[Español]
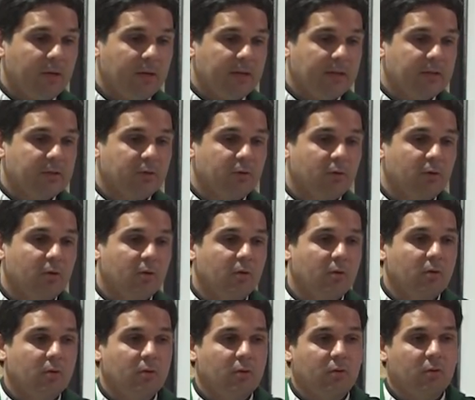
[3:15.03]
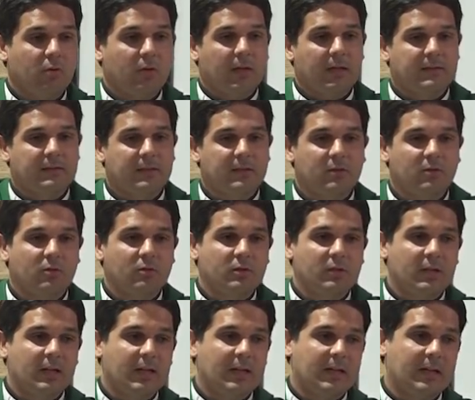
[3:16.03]
del Éxodo nos hace entonces
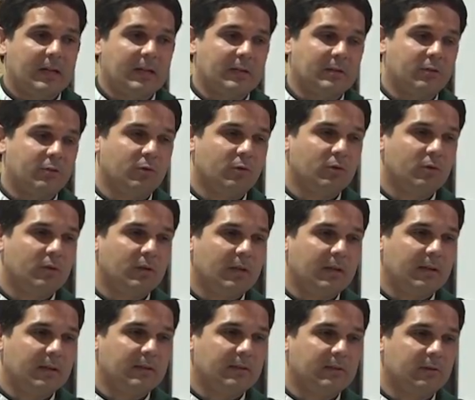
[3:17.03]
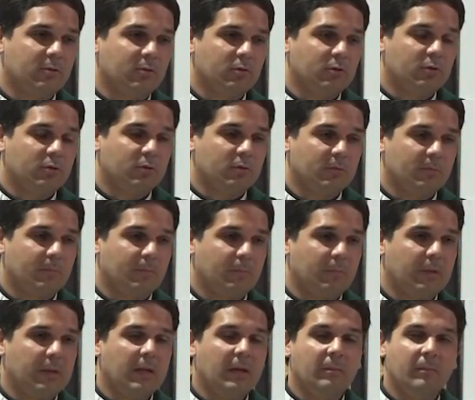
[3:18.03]
la narración de estos
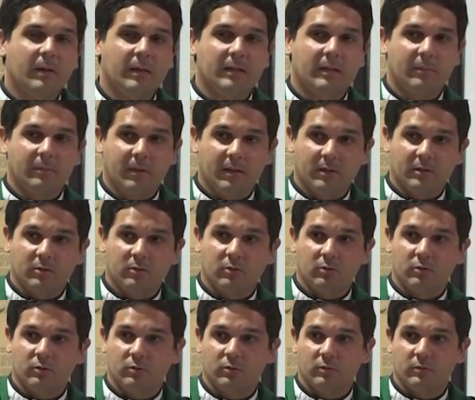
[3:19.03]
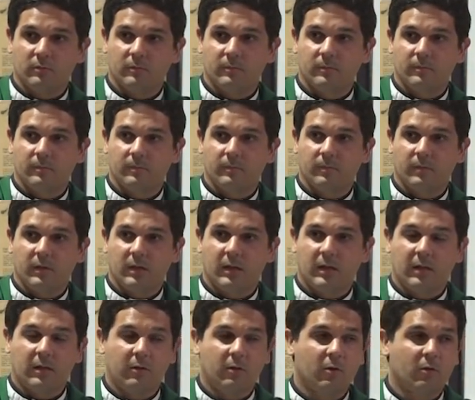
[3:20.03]
diez mandamientos
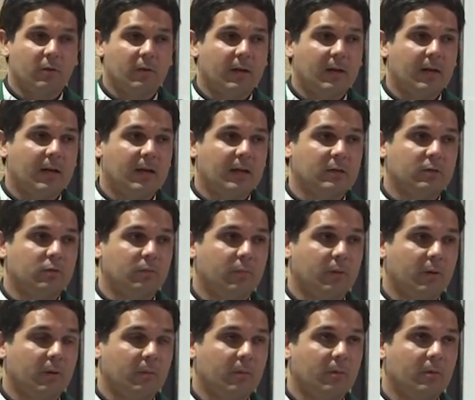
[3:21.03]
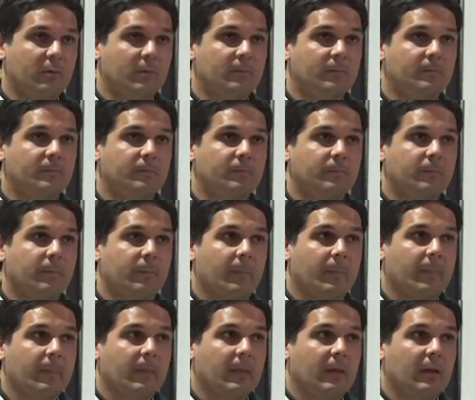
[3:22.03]
que Dios da a su pueblo.
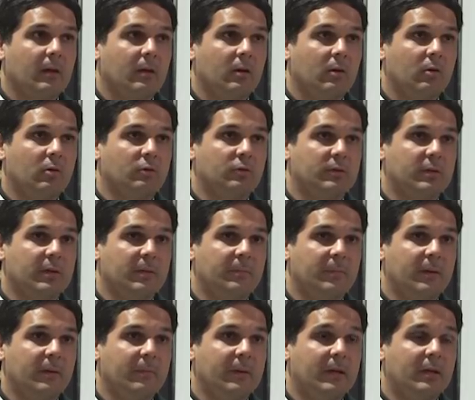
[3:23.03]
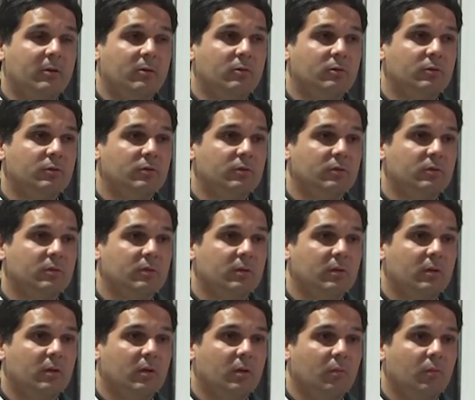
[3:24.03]
Los tres primeros
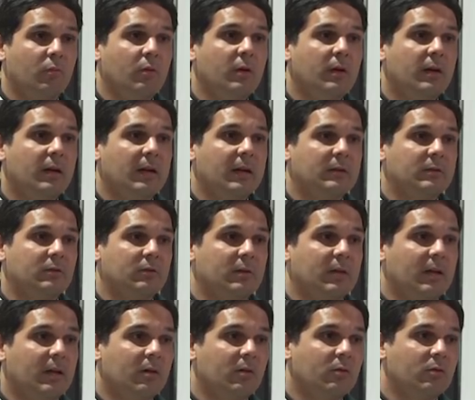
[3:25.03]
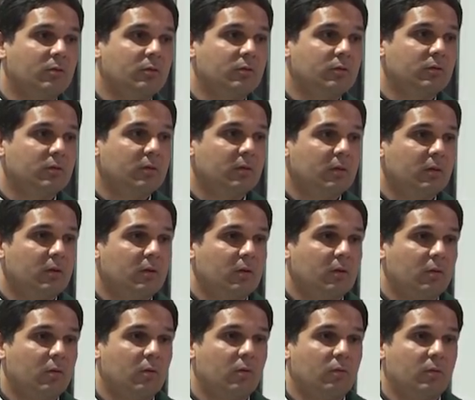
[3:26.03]
muy relacionados
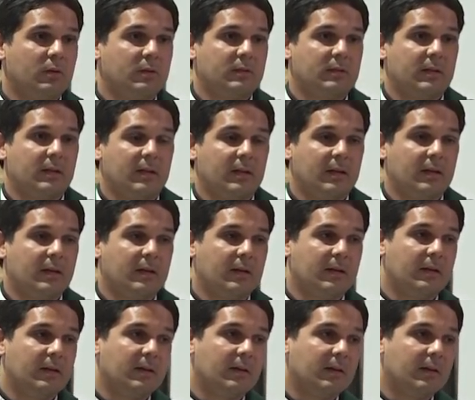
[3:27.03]
con nuestra